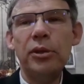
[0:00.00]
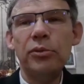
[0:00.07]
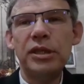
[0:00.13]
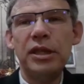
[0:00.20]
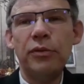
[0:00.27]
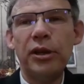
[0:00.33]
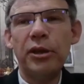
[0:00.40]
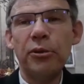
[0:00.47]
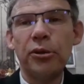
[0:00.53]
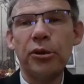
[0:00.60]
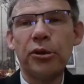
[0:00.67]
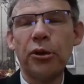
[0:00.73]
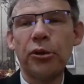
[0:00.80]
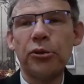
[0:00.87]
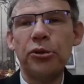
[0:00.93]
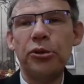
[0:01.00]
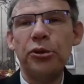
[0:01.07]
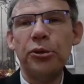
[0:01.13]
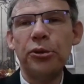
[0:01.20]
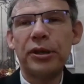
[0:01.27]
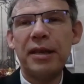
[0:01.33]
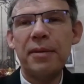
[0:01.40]
nous y voyons le cœur de
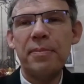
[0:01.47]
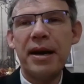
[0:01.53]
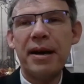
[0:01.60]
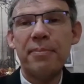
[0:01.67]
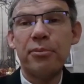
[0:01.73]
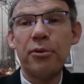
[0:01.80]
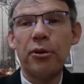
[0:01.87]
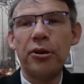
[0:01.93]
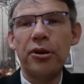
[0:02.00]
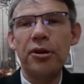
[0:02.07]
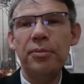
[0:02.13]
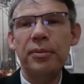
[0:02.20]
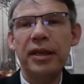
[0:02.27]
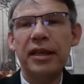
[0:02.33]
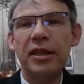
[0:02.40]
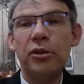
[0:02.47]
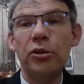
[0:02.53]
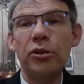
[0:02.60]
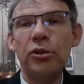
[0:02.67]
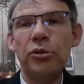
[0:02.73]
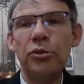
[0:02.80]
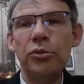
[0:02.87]
Dieu qui bat pour l'homme et qui
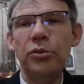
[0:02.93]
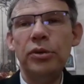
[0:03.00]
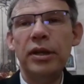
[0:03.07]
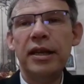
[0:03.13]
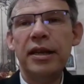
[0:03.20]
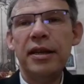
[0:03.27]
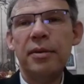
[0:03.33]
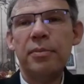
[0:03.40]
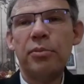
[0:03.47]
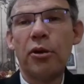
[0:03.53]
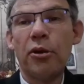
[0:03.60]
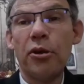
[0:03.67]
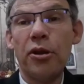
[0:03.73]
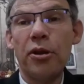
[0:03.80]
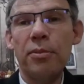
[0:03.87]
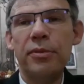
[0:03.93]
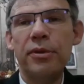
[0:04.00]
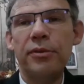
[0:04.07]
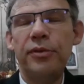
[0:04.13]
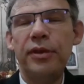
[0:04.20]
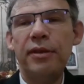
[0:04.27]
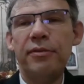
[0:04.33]
donne tout pour que l'homme
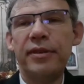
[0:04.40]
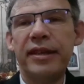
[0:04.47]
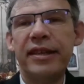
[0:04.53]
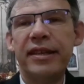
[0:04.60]
vive.